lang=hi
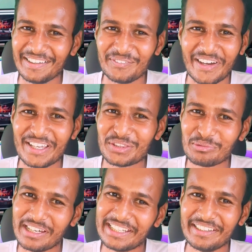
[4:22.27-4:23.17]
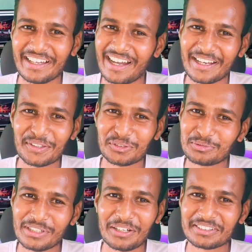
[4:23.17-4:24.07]
भाई तुम्हारी अगर तुम
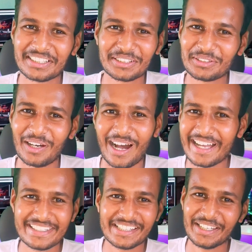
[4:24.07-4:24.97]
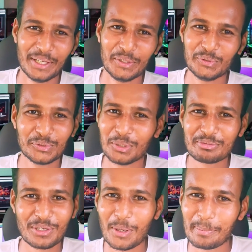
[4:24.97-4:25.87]
ना होते ना तो आज यूट्यूब
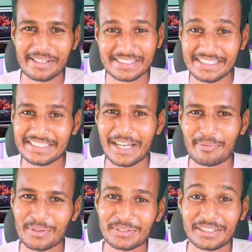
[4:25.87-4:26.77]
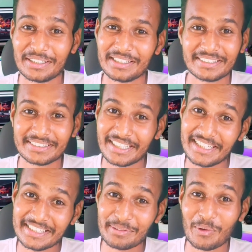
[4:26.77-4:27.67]
से लोग पैसे नहीं छाप रहे होते
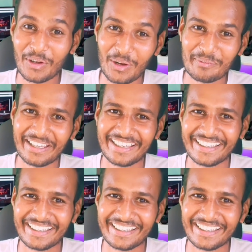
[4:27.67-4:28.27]
सही से बोल रहा हूँ मैं